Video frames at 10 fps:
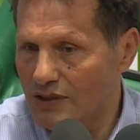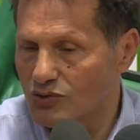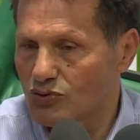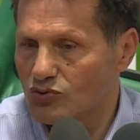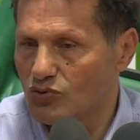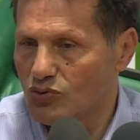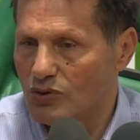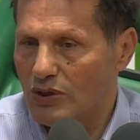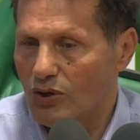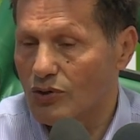detto
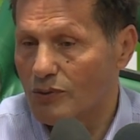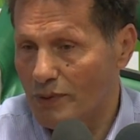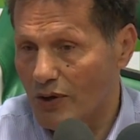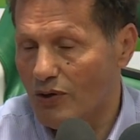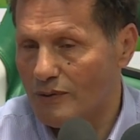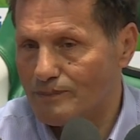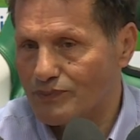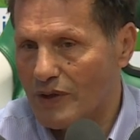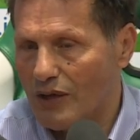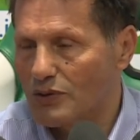tu, loro
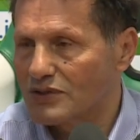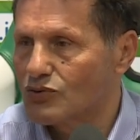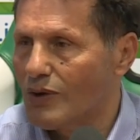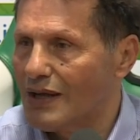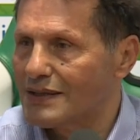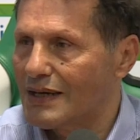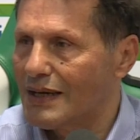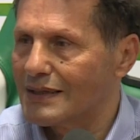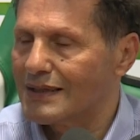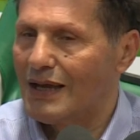però è una
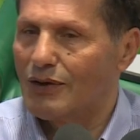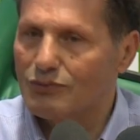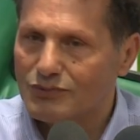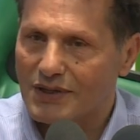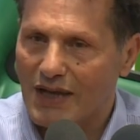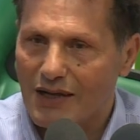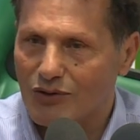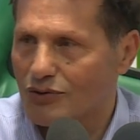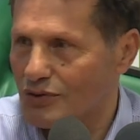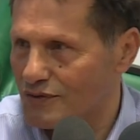squadra che ha un
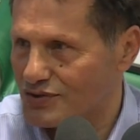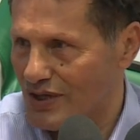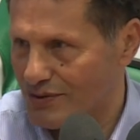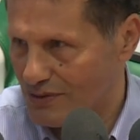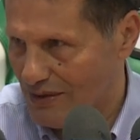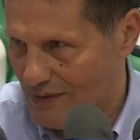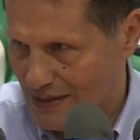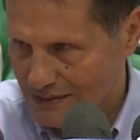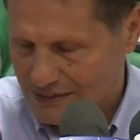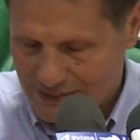triangolo rovesciato in
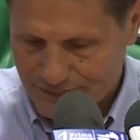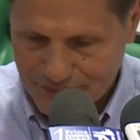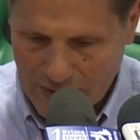avanti,